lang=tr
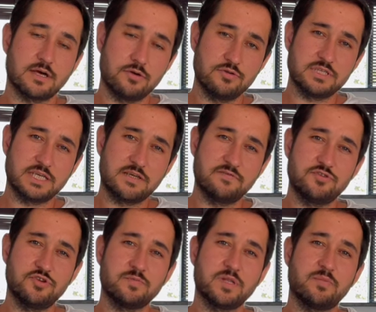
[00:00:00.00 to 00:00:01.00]
daha önceki
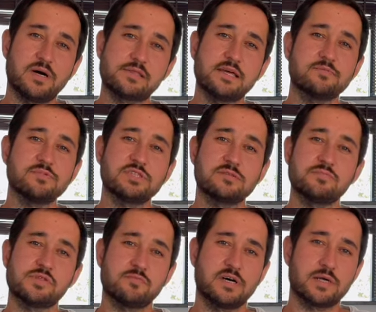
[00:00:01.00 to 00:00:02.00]
videomda bahsetmiştim
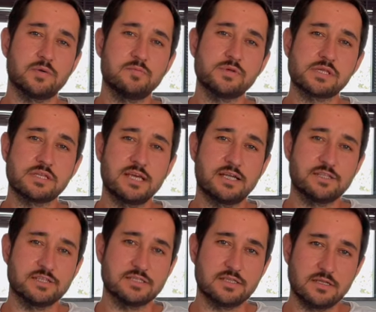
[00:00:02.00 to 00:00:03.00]
bizim arabamızın
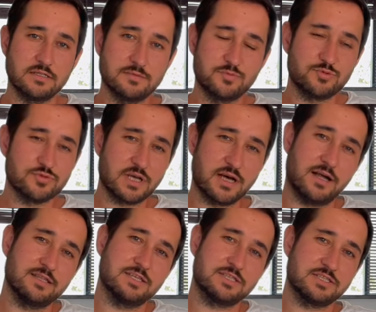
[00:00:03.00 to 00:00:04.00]
yandığından. Bunu da
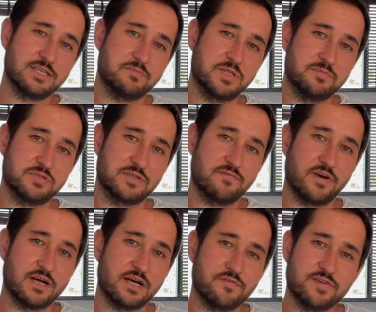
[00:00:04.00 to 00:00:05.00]
anlatacağım demiştim
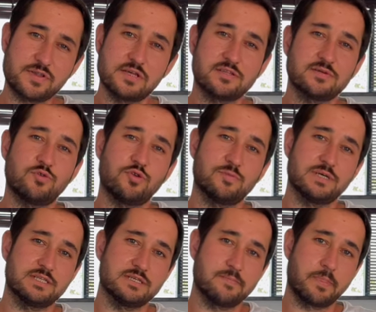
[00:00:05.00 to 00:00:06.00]
fakat fırsatım
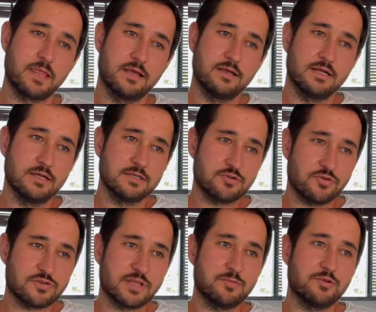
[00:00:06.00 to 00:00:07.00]
olmadı.
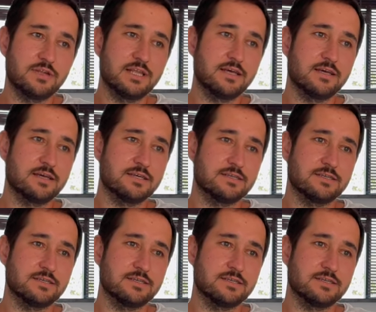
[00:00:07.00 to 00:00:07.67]
Çok da böyle